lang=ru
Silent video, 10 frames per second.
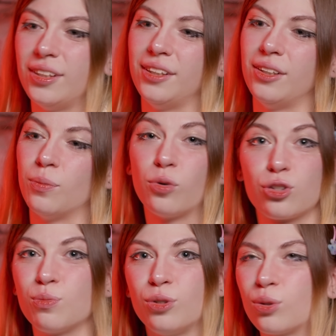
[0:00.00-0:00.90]
и,
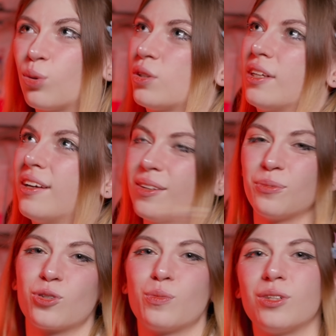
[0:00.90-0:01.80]
может быть, кто знает,
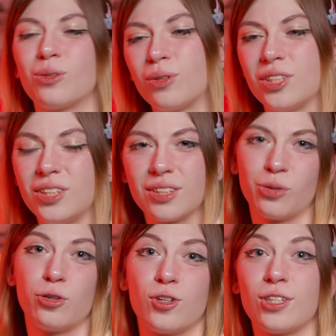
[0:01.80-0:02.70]
может быть, кто-то из них
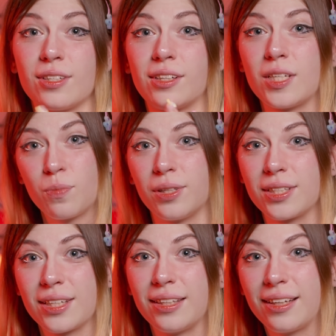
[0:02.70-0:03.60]
захочет себе заказать
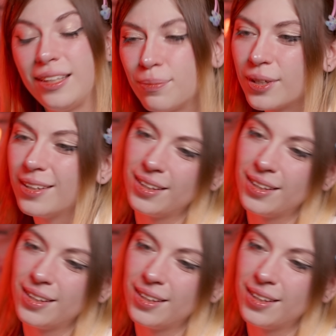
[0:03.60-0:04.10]
полноценный клип,